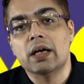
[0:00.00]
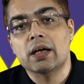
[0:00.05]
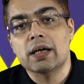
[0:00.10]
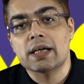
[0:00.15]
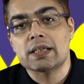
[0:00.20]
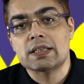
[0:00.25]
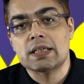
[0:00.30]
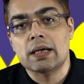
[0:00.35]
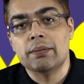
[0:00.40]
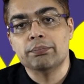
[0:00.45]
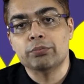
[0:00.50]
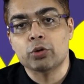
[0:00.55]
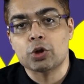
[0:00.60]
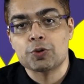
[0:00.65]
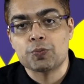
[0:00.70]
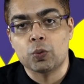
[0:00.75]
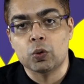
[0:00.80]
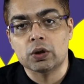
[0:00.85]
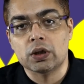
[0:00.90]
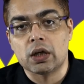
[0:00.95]
गया एग्ज़ाम
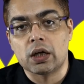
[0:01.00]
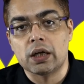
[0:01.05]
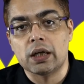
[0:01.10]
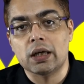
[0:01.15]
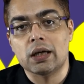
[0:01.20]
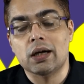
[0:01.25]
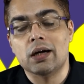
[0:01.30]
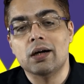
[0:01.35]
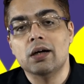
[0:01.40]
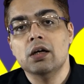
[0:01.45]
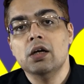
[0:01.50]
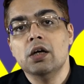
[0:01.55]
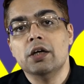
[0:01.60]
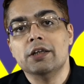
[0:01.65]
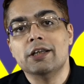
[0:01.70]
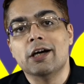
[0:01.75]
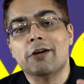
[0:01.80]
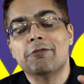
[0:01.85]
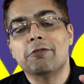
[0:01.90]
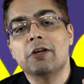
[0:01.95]
पोस्टपोन करने का
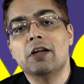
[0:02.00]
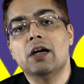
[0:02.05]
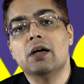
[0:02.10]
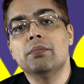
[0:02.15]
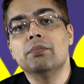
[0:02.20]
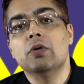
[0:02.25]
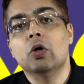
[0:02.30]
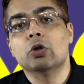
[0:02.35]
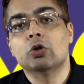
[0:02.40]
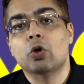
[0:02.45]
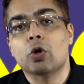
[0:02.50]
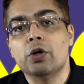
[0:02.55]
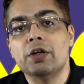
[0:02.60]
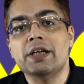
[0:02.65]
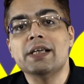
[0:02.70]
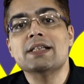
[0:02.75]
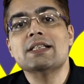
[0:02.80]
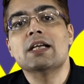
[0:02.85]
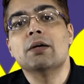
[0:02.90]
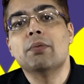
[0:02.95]
या फिर हम
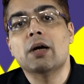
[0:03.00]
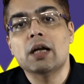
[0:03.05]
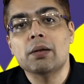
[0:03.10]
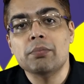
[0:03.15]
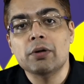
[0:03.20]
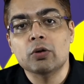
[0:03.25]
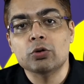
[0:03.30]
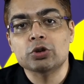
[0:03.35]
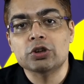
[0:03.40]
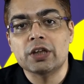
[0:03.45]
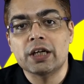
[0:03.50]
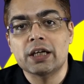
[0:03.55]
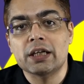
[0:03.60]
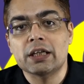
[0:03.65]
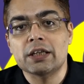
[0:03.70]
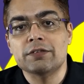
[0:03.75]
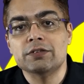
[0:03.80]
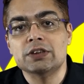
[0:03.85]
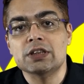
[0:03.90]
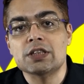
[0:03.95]
अथॉरिटीज़ के बारे में कुछ
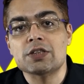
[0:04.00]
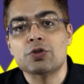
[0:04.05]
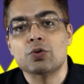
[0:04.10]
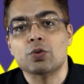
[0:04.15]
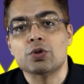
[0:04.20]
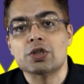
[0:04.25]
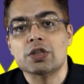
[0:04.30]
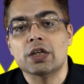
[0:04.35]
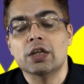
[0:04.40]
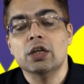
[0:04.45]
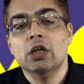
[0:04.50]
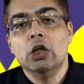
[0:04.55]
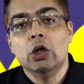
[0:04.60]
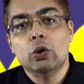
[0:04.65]
नेगेटिव चीज़ सोचें